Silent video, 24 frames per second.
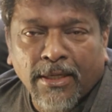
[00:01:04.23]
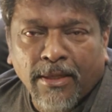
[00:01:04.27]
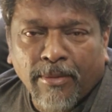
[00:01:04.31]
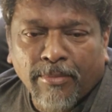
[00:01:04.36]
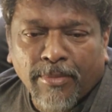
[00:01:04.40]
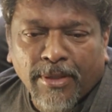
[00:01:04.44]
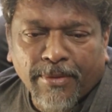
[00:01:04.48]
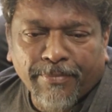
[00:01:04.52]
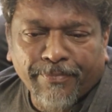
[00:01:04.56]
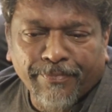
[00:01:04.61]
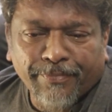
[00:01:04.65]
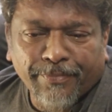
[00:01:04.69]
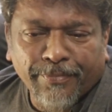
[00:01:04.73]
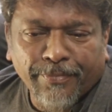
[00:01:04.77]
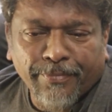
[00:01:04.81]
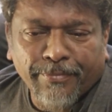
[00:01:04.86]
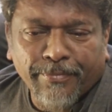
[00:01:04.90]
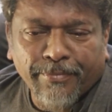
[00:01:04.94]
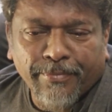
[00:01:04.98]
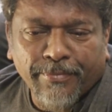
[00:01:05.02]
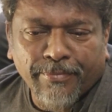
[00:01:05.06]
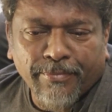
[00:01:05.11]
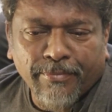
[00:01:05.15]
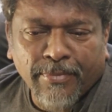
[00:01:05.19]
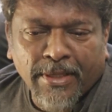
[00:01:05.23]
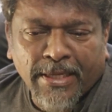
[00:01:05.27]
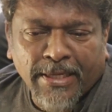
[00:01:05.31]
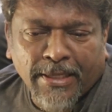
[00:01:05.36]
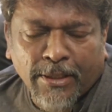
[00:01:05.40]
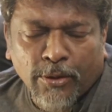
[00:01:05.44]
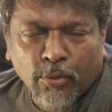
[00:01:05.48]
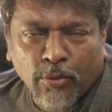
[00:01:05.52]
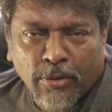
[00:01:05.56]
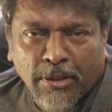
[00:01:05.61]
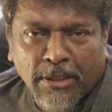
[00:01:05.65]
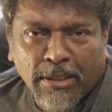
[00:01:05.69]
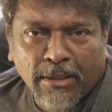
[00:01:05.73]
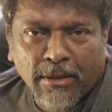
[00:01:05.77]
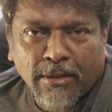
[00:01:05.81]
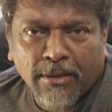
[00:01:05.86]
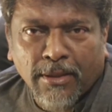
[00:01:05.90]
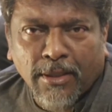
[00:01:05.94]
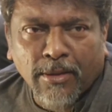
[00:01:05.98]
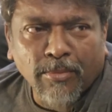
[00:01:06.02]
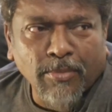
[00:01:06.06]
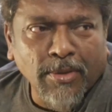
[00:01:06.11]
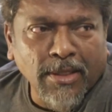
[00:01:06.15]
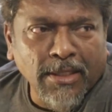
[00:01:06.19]
இல்லாமல் மைக்கை தூக்கி
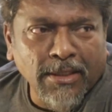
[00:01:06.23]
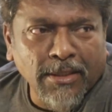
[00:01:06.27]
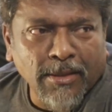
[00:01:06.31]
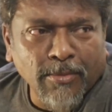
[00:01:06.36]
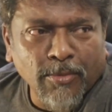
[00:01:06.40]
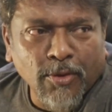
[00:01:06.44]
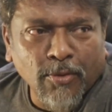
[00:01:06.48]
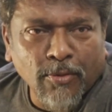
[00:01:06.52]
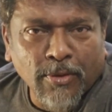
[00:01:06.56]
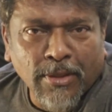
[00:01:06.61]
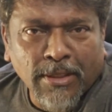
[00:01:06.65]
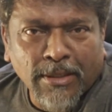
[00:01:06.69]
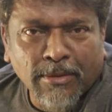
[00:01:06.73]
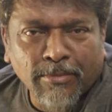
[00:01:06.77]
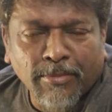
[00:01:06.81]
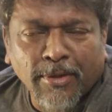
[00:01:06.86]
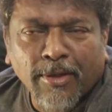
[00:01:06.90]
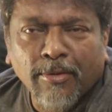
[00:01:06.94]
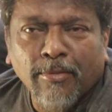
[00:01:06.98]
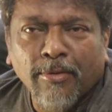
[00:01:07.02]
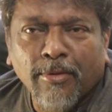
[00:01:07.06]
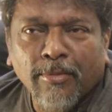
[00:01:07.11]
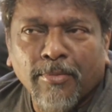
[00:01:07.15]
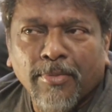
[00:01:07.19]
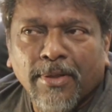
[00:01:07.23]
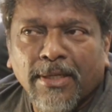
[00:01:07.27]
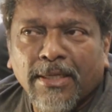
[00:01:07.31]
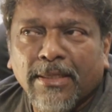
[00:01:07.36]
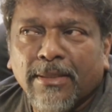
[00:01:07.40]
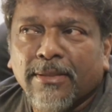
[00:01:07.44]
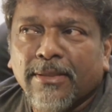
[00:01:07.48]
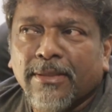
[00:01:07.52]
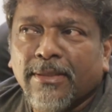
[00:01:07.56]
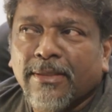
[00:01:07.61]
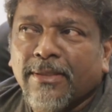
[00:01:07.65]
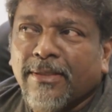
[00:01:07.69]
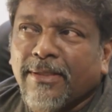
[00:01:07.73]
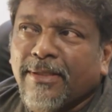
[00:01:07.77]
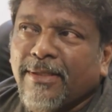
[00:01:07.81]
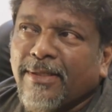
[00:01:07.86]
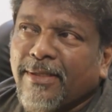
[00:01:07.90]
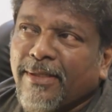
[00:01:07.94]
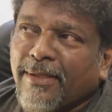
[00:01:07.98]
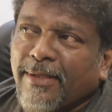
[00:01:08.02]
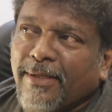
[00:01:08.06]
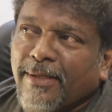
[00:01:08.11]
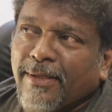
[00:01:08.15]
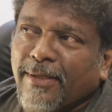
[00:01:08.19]
எறிந்தார் பார்த்திபனோன்னா அது பரபரப்பாக இருக்குது
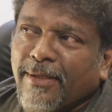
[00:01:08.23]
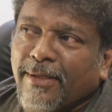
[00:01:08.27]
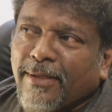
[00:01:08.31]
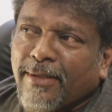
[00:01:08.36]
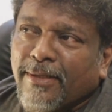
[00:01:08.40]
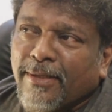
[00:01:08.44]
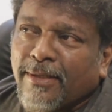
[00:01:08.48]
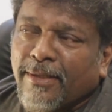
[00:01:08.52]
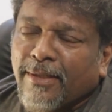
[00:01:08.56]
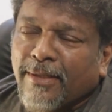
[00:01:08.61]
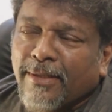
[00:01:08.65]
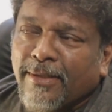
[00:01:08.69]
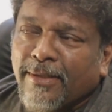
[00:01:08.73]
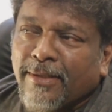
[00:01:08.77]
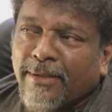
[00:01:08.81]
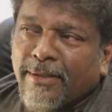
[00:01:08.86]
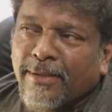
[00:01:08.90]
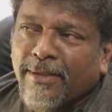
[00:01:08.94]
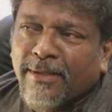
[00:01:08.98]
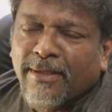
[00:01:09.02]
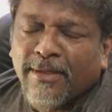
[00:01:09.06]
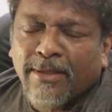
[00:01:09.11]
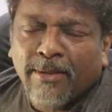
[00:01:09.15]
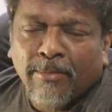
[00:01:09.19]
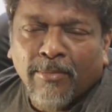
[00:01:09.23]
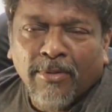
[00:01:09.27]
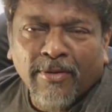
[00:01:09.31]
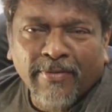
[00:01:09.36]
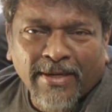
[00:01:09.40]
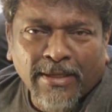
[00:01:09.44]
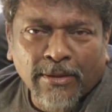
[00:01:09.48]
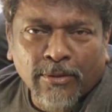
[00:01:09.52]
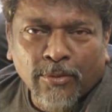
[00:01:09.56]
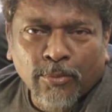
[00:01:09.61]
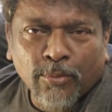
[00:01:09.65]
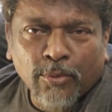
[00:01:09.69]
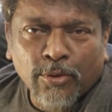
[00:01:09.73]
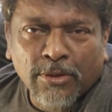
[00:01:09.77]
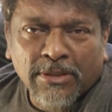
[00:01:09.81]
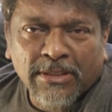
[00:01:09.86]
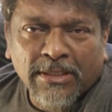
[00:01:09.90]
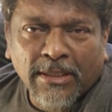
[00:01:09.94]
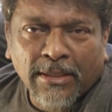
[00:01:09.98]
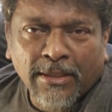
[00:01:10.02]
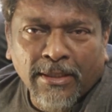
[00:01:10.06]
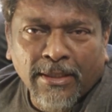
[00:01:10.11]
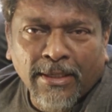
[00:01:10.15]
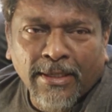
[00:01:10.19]
அதனால் நம்மளை வேறு ஏதோ
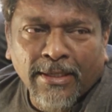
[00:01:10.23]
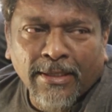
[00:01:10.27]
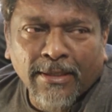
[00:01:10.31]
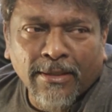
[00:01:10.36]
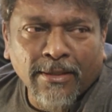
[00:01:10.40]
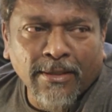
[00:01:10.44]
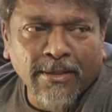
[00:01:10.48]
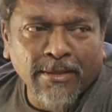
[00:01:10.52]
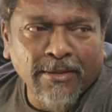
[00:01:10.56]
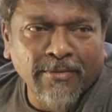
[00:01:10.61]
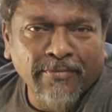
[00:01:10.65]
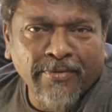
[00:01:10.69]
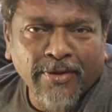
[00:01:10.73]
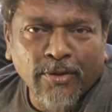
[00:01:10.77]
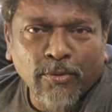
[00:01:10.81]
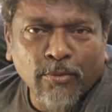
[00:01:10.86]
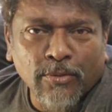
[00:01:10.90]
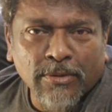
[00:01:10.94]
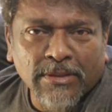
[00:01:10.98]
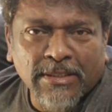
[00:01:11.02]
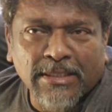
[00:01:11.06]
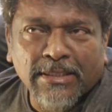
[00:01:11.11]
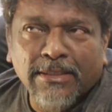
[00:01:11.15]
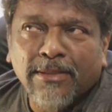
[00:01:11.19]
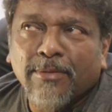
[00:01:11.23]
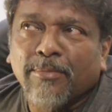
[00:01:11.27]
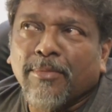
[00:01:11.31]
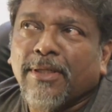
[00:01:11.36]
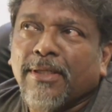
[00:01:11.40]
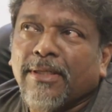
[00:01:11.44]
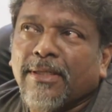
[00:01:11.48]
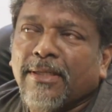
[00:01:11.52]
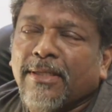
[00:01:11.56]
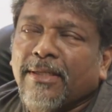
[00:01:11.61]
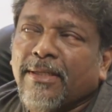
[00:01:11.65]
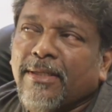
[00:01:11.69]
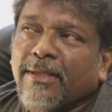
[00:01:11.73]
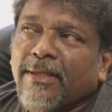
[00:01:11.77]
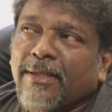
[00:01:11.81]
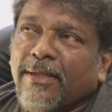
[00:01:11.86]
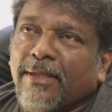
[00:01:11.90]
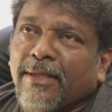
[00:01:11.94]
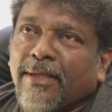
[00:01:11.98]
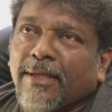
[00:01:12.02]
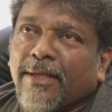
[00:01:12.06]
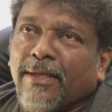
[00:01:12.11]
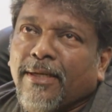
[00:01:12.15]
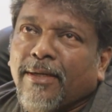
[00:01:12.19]
புத்திசாலின்னு நினைக்கிறனால இது வேணும்னு செஞ்சோமா
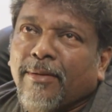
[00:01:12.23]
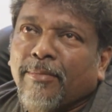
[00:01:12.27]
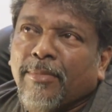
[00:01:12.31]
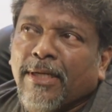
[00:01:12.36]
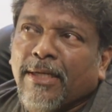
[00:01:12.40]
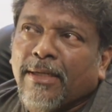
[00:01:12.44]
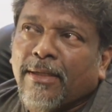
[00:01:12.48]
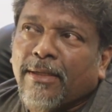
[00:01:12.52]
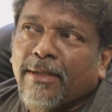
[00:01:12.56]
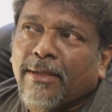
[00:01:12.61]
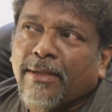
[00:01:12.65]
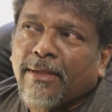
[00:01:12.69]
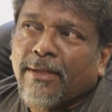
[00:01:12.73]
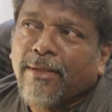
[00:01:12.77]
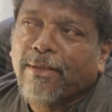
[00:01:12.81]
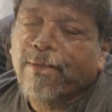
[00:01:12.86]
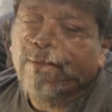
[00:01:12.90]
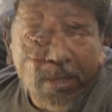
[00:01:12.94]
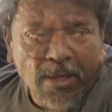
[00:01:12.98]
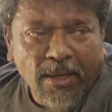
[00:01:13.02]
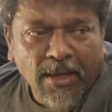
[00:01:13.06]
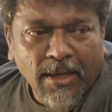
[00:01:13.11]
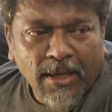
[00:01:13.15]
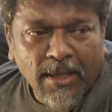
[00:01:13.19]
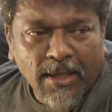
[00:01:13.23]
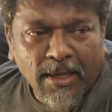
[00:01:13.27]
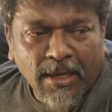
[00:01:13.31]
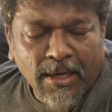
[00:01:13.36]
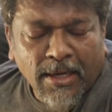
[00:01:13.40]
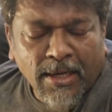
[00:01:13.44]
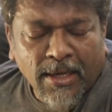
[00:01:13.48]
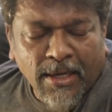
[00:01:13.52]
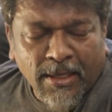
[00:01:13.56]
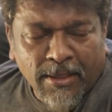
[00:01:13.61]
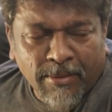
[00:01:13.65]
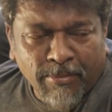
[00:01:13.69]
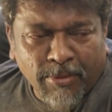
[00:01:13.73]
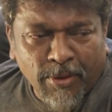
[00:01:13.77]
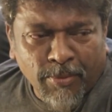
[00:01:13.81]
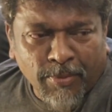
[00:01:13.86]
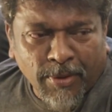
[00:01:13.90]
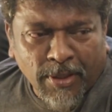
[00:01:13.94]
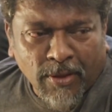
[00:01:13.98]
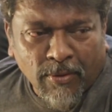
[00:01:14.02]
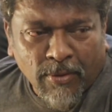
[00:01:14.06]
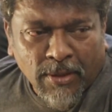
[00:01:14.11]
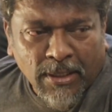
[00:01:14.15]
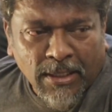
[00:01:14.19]
அப்படிலாம் நான்
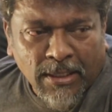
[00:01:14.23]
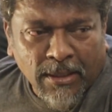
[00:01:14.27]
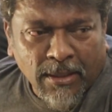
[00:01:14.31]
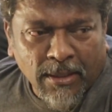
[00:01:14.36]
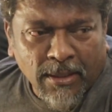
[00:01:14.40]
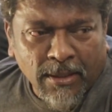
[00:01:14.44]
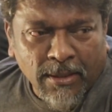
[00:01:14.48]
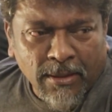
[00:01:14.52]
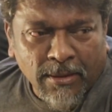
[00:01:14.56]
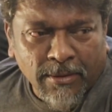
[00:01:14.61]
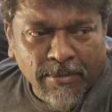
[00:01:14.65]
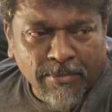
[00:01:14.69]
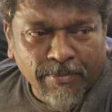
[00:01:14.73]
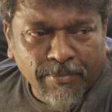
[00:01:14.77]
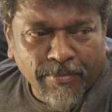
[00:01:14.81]
எப்படிப்பட்டவனாக இருக்கேன்னா